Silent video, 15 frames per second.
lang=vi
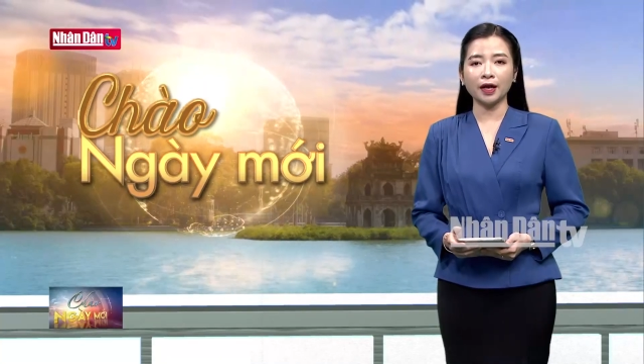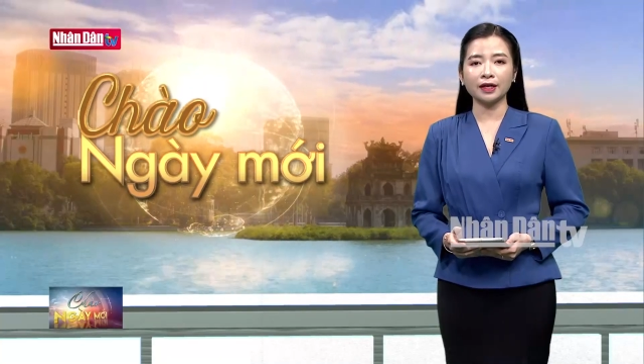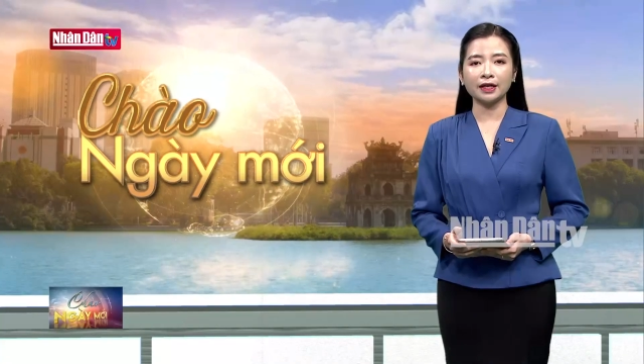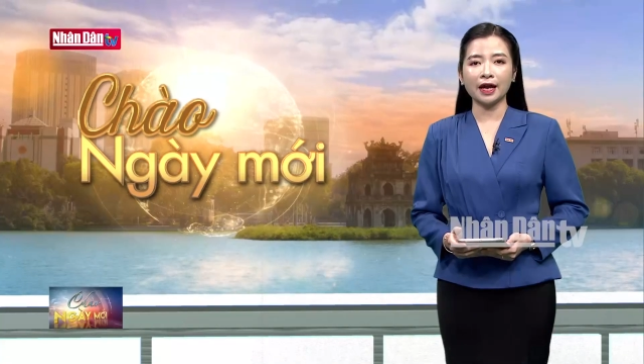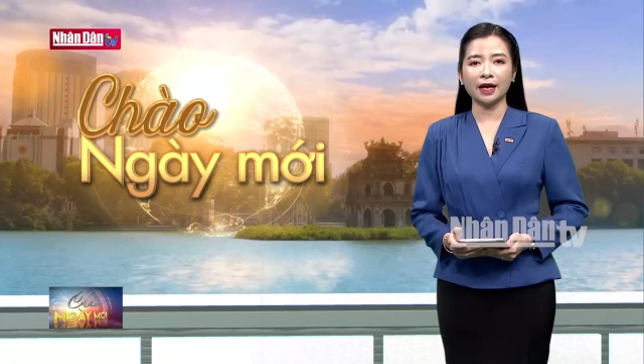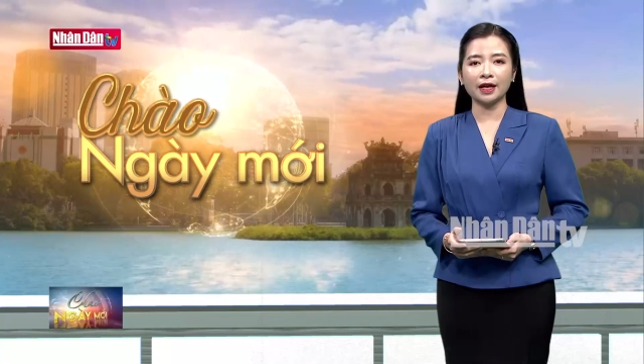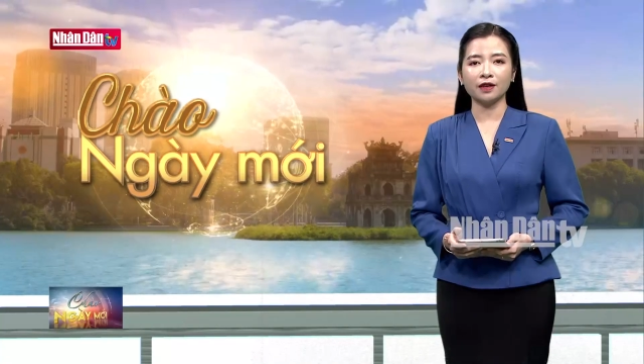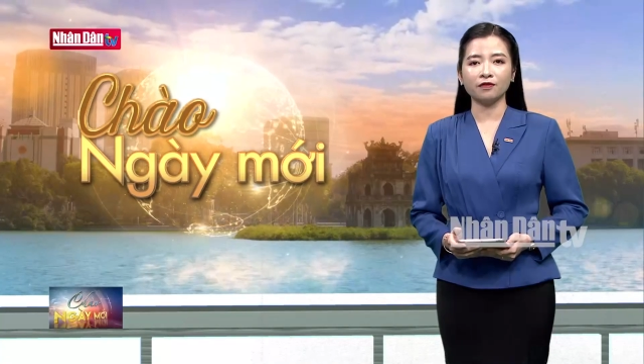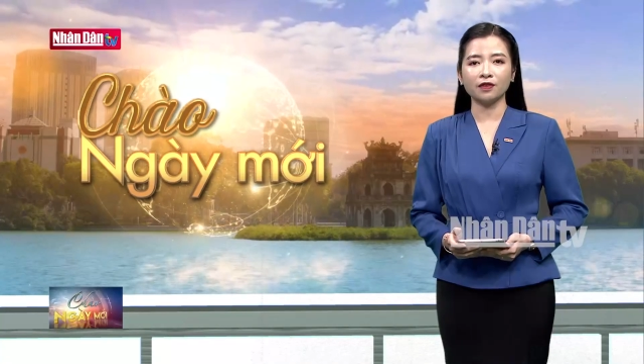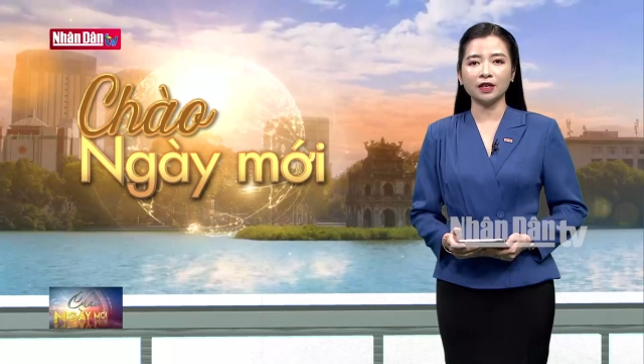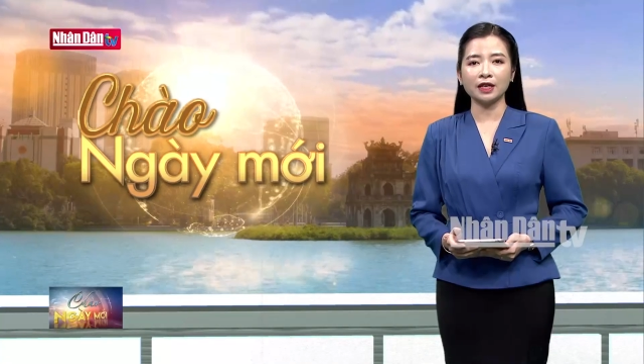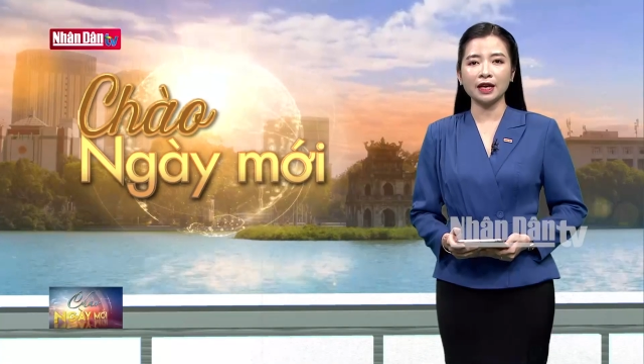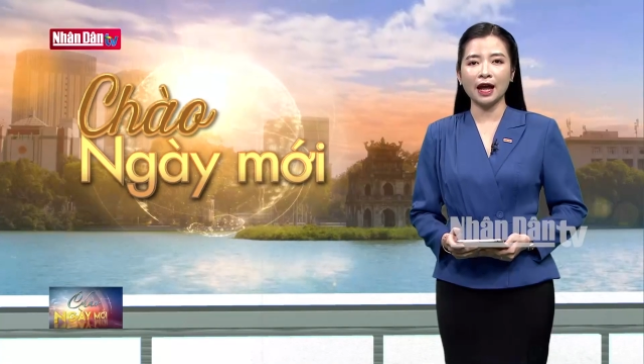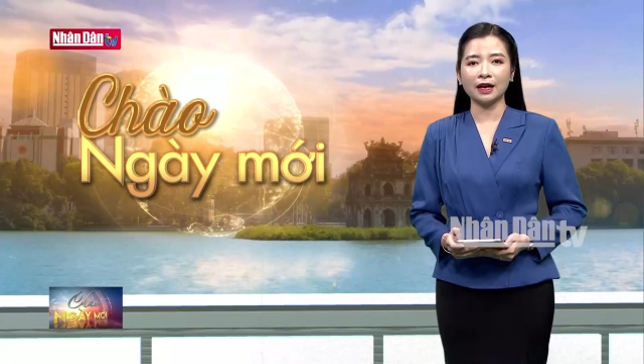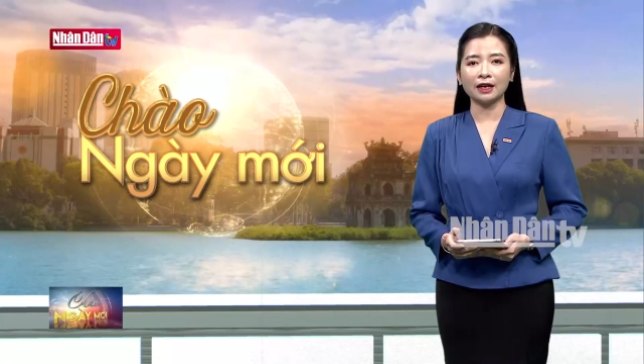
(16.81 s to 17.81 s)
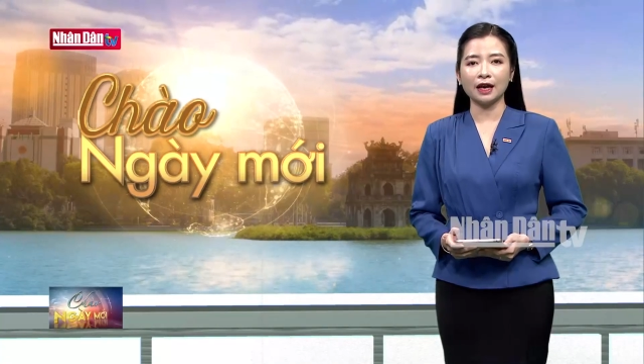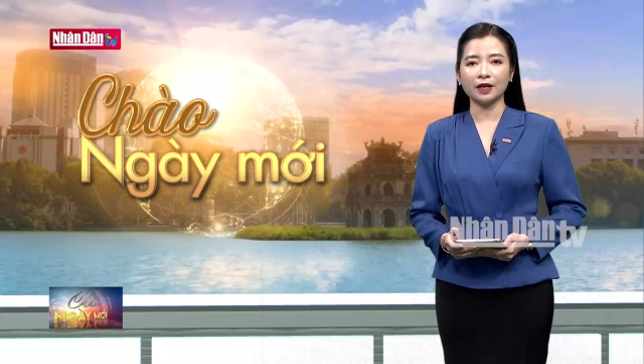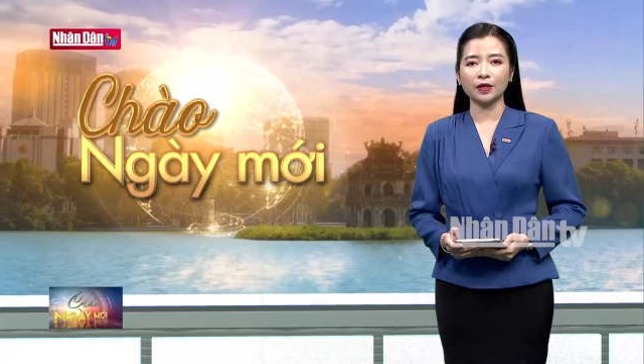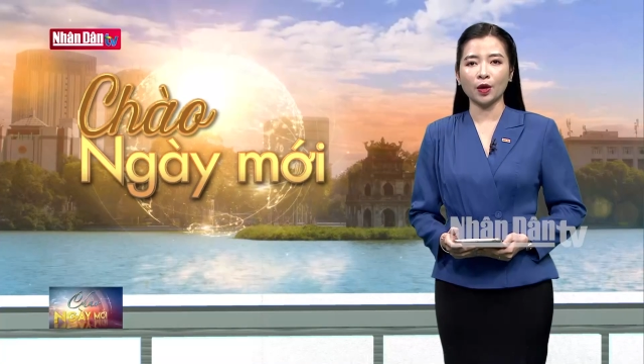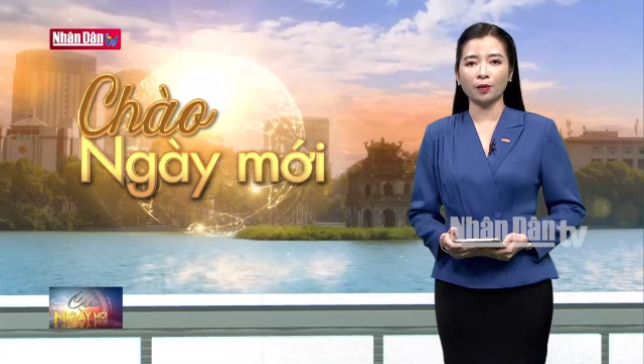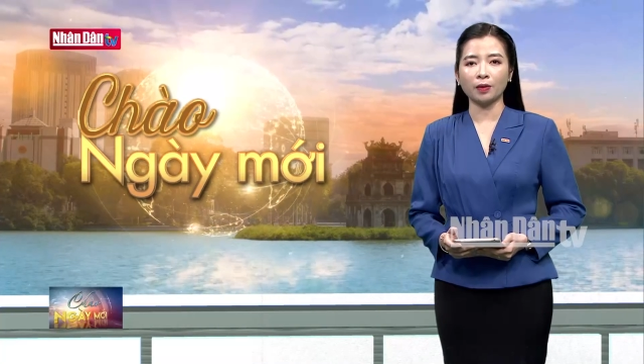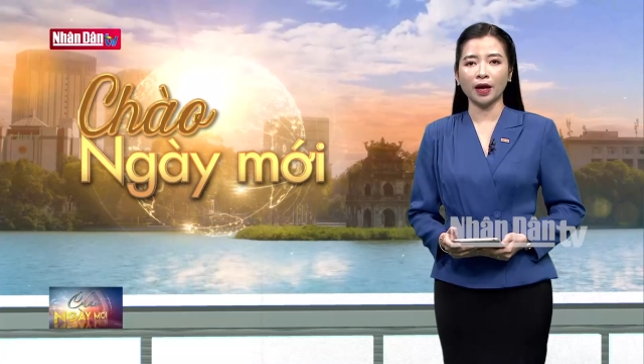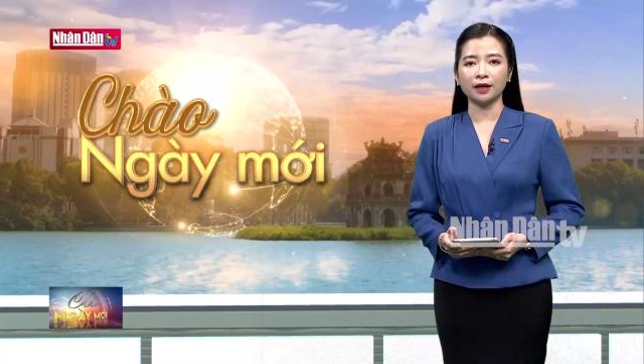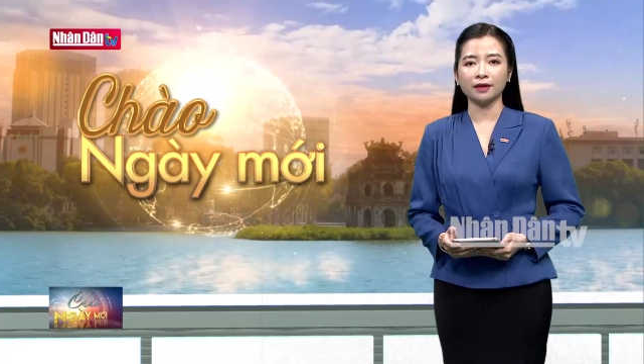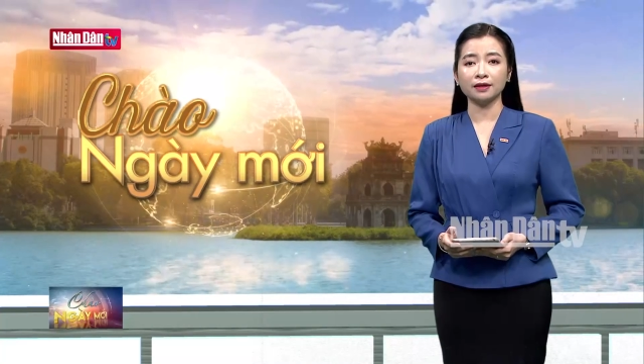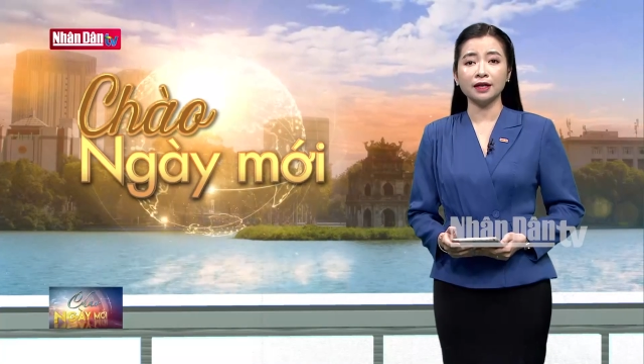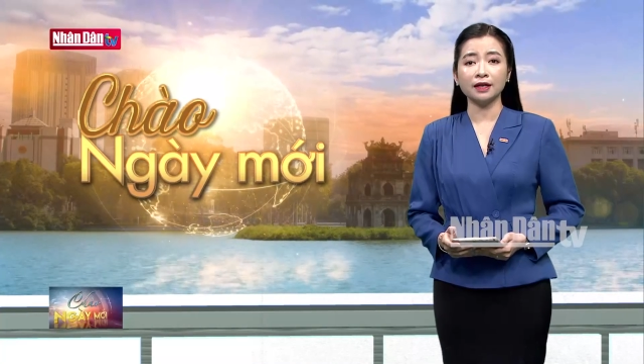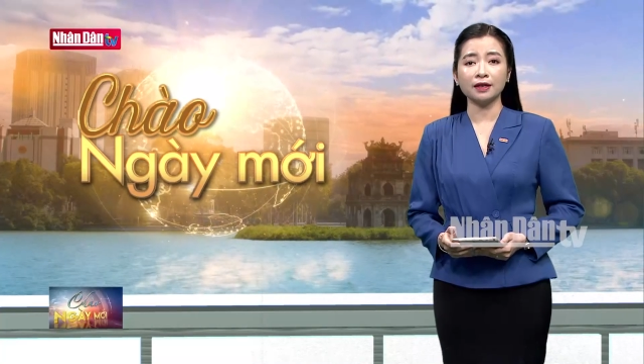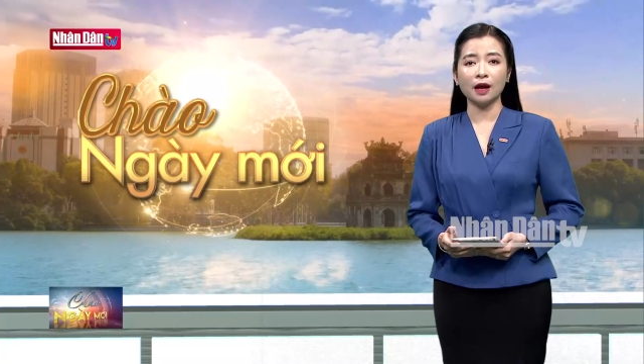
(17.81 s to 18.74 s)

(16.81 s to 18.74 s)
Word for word: ngành này vẫn đang là nhóm ngành đi